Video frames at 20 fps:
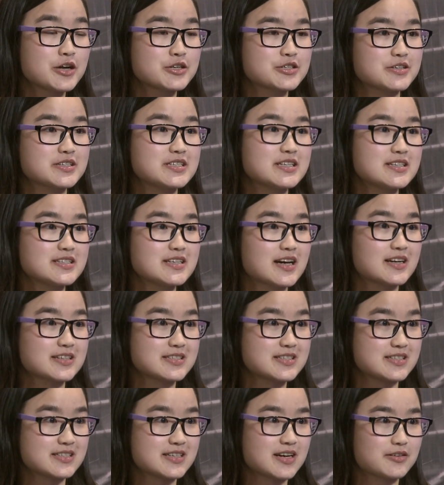首先想
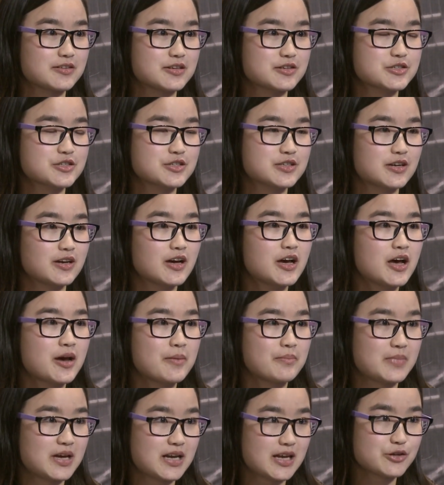请教的是，
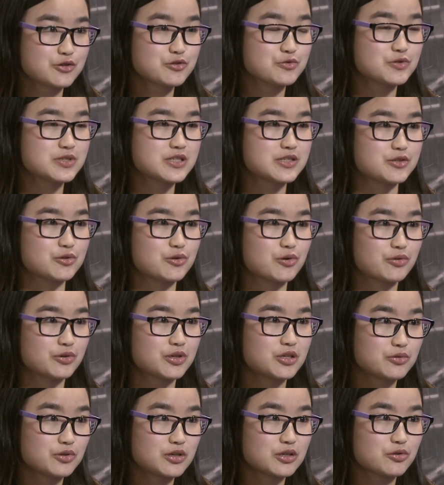美联储启动
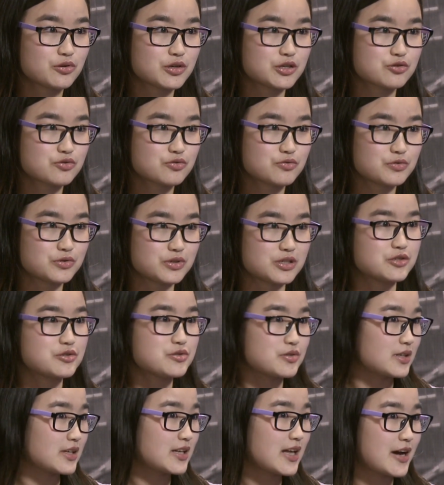Q E 退出，
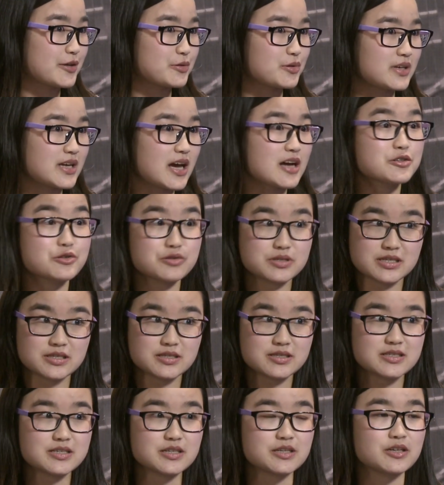您觉得它对亚洲
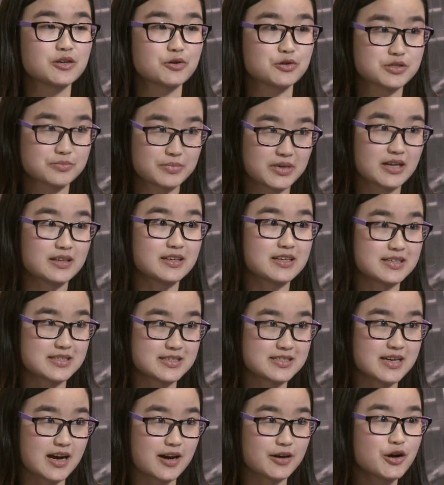经济有什么样的
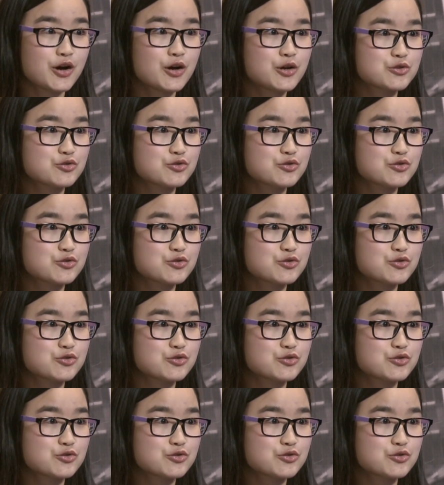影响？